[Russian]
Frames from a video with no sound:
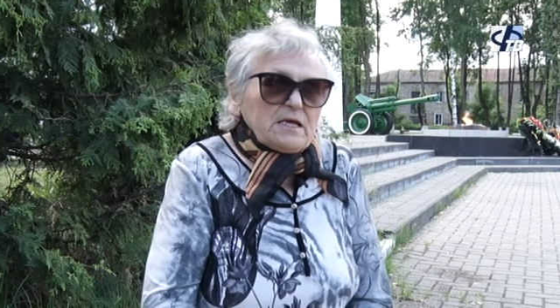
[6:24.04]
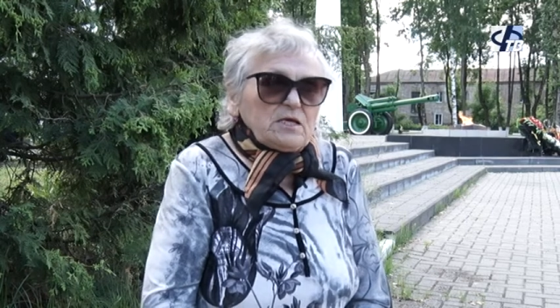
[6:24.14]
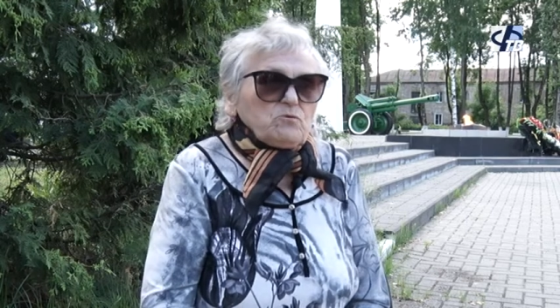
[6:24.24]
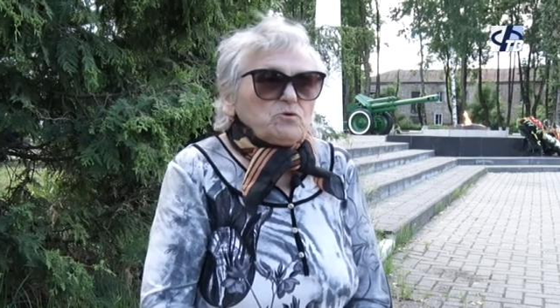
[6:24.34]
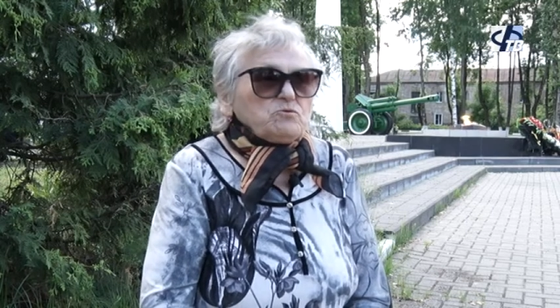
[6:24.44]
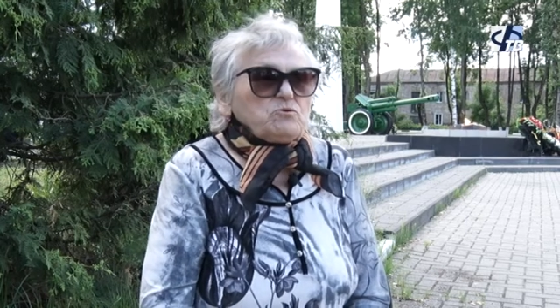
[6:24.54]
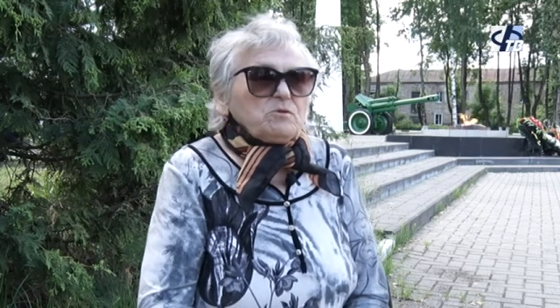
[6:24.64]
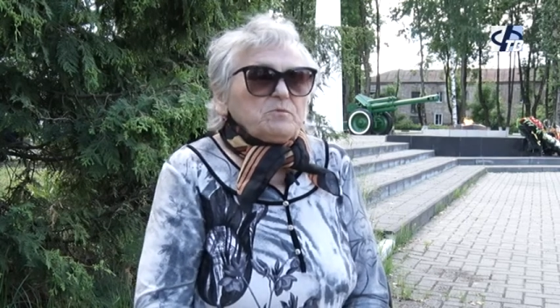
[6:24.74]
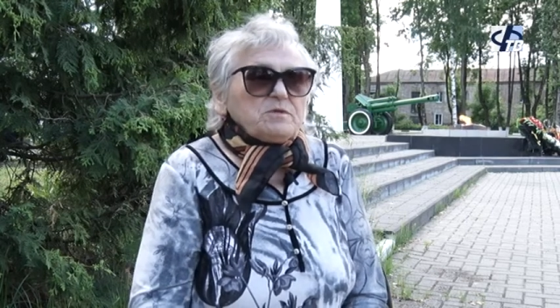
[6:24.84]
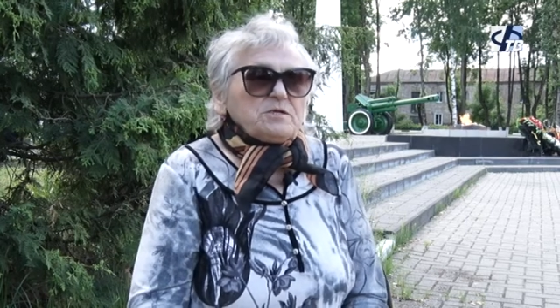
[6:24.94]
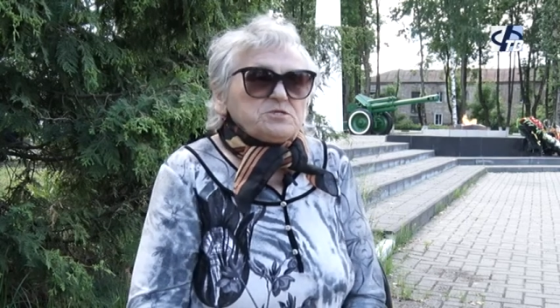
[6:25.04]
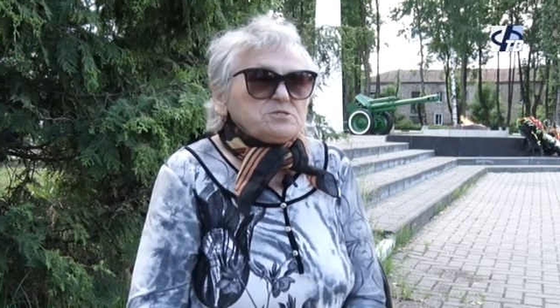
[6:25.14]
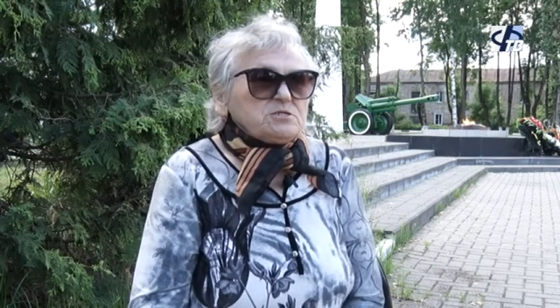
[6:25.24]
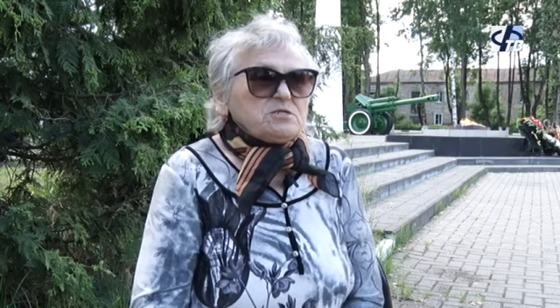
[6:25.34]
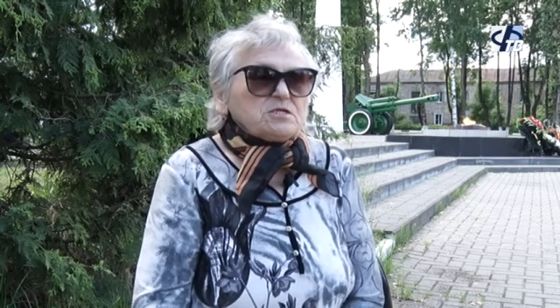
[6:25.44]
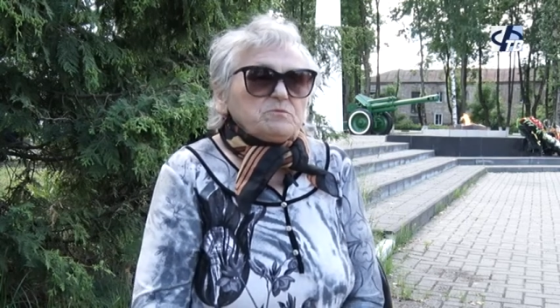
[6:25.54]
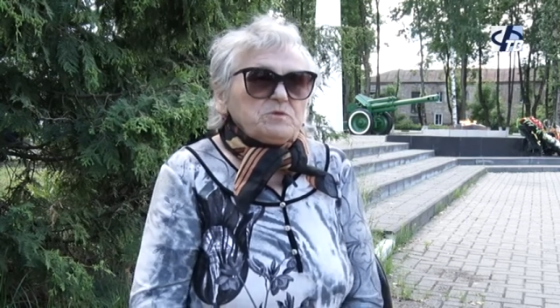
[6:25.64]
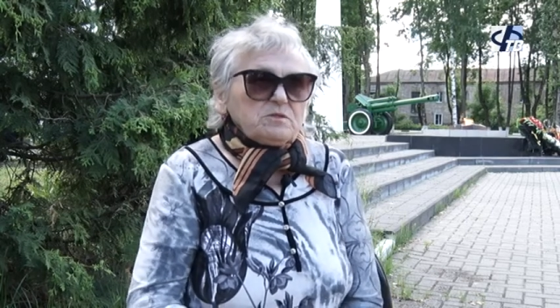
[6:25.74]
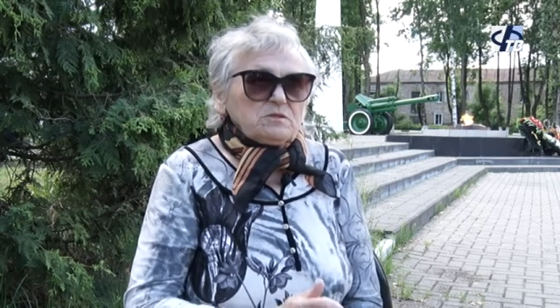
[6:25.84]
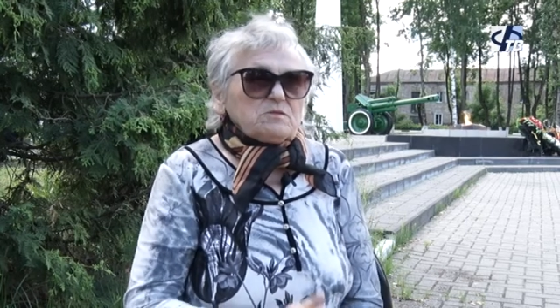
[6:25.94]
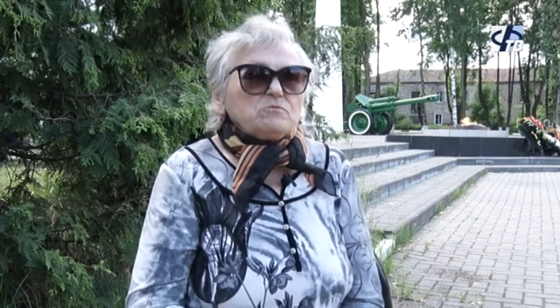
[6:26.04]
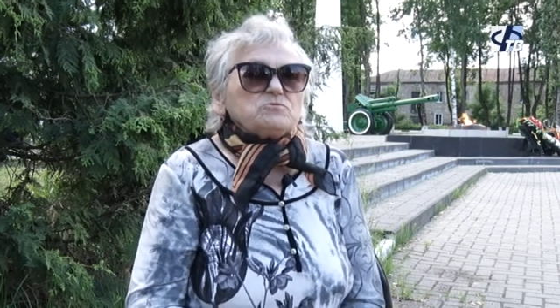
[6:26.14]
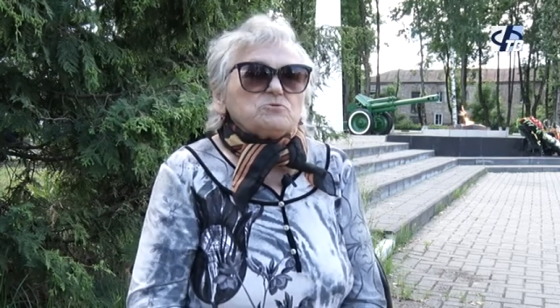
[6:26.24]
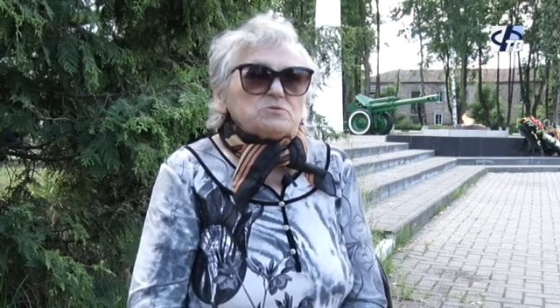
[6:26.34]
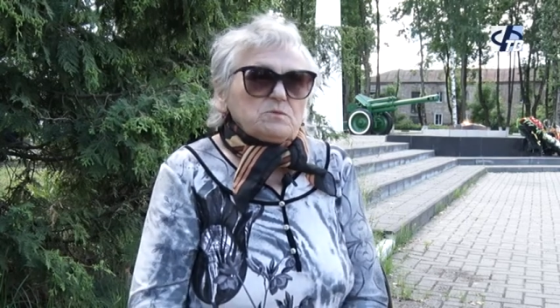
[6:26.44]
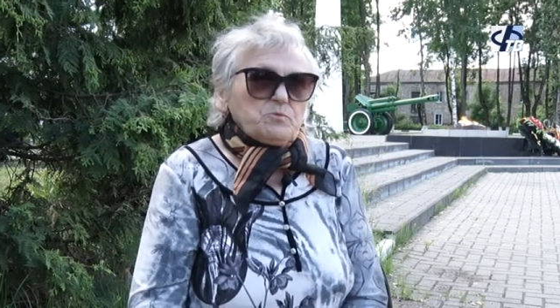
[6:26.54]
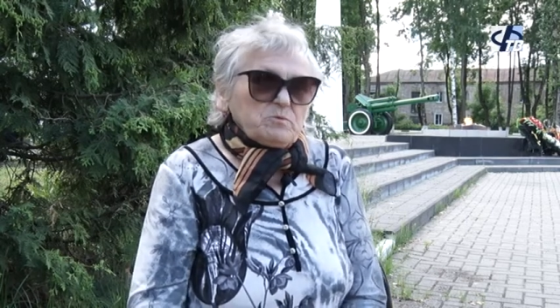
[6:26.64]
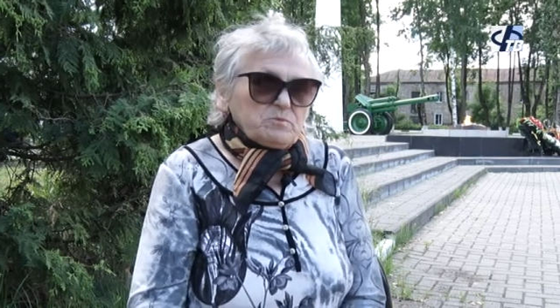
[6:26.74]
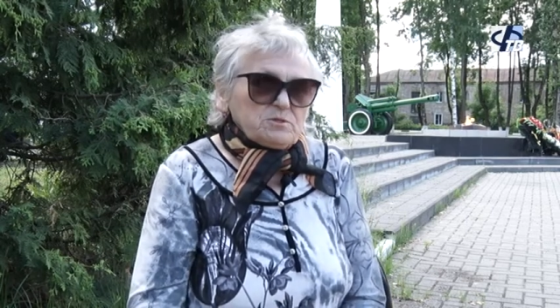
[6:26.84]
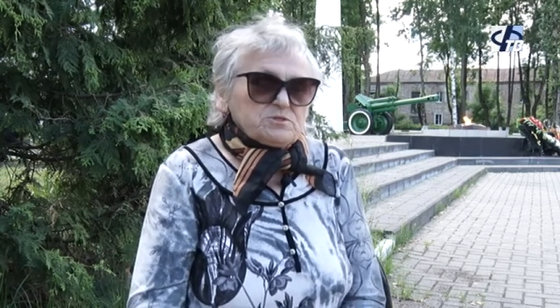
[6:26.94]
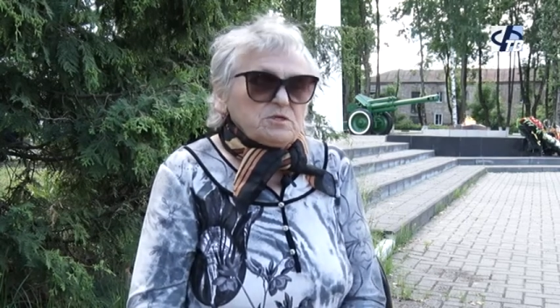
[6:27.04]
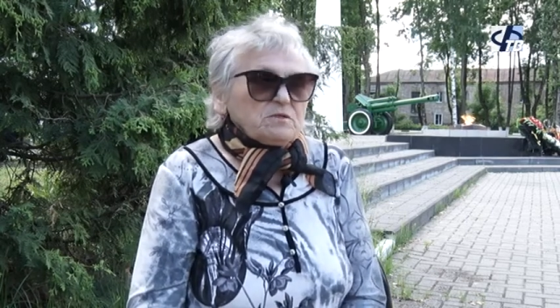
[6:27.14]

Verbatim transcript: И вот у нее была истерика, мне это вот все запомнилось.